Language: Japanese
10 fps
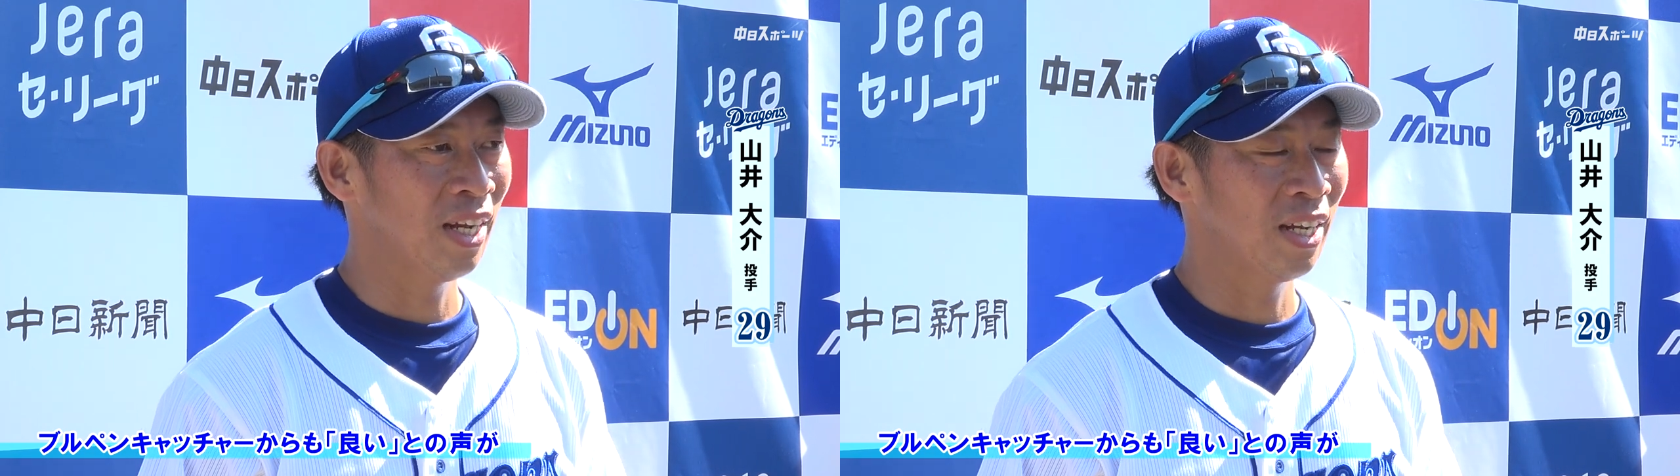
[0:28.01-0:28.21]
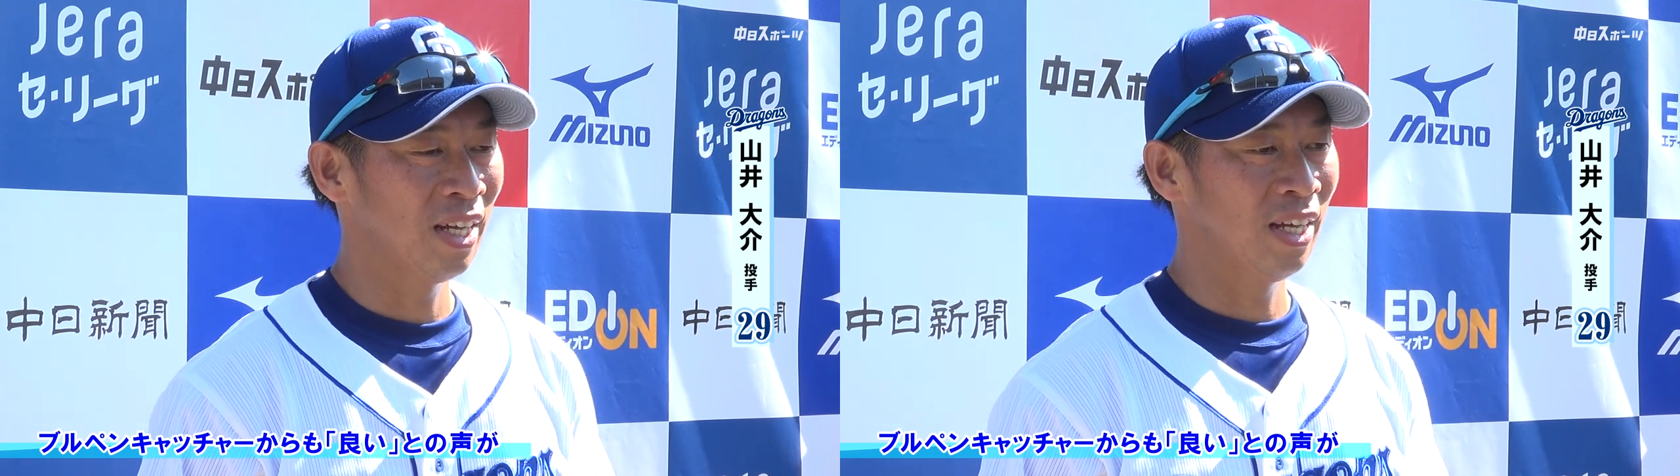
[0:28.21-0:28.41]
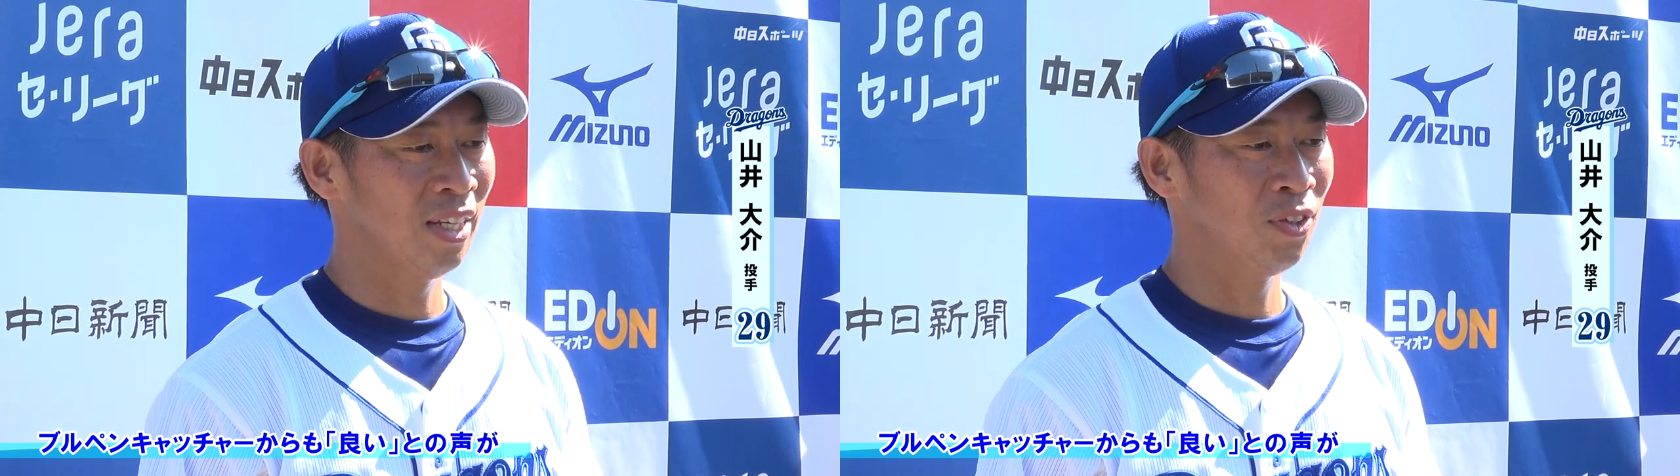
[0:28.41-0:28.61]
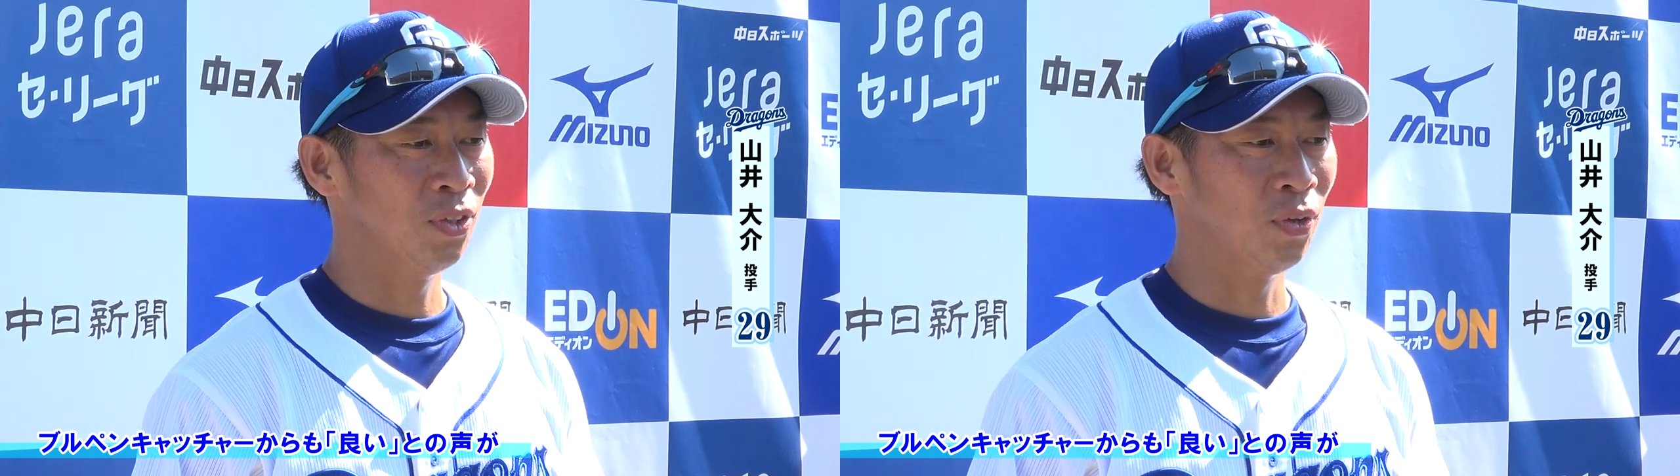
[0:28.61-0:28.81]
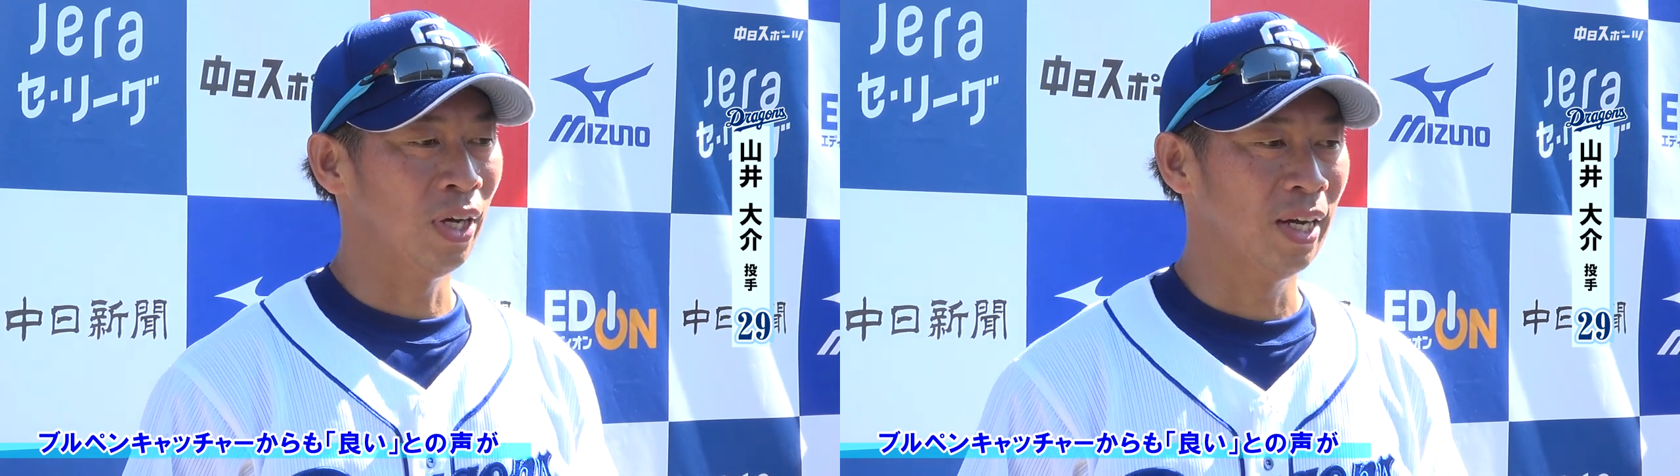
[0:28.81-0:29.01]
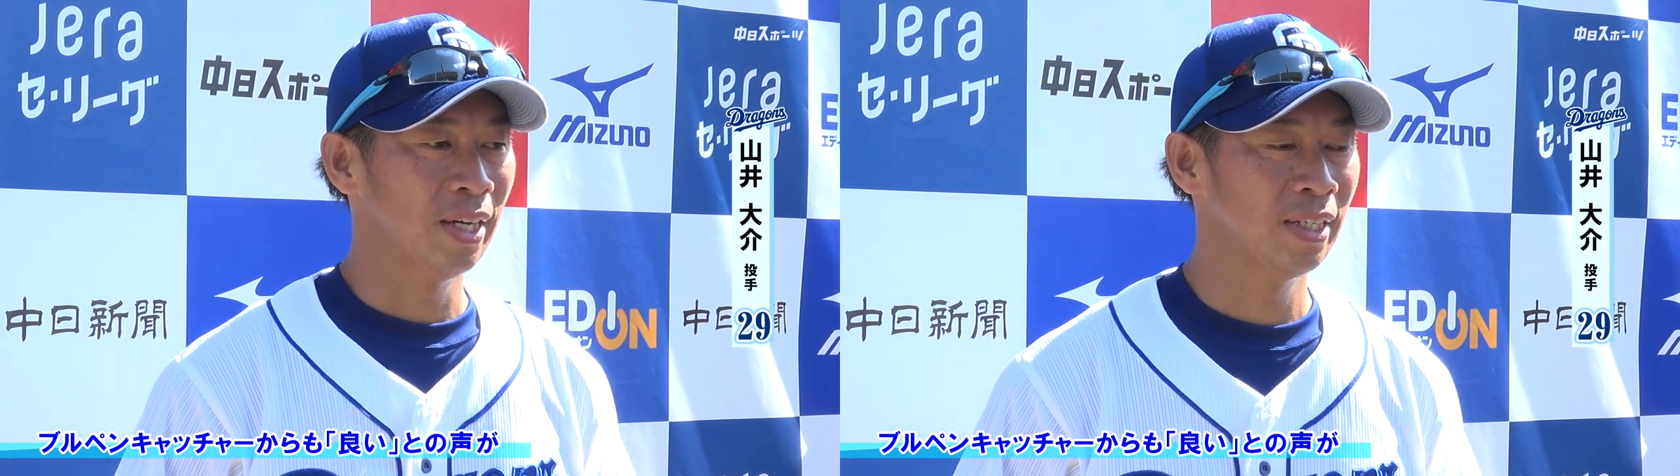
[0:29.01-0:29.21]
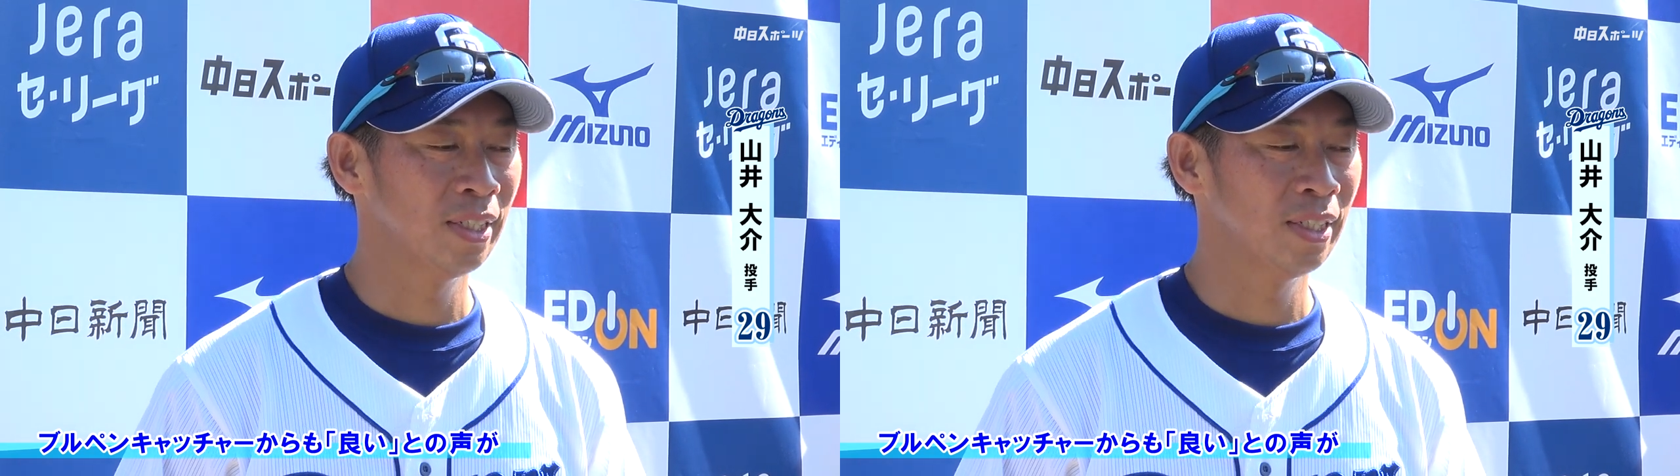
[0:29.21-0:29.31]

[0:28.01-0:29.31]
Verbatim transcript: ないかなっていうのは